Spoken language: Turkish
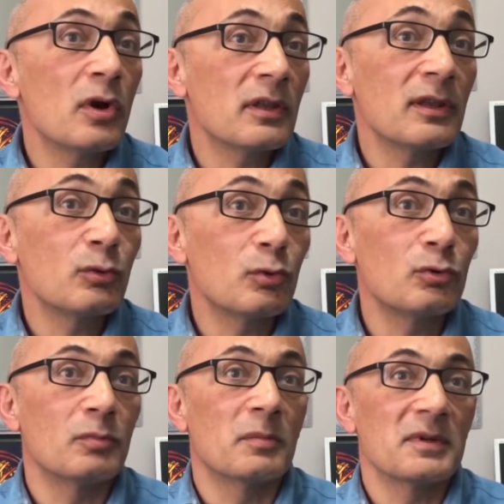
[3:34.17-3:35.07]
o kadar
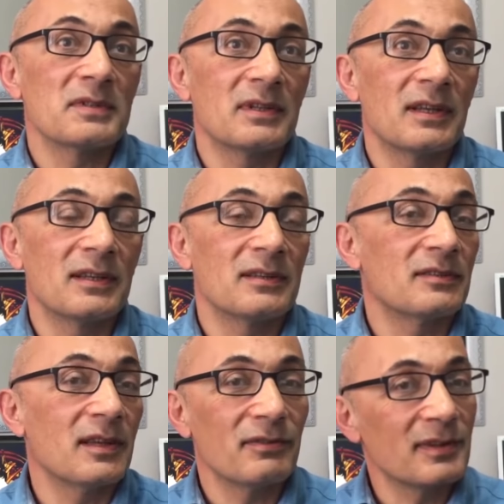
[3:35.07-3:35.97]
dokunmaması gerekirdi.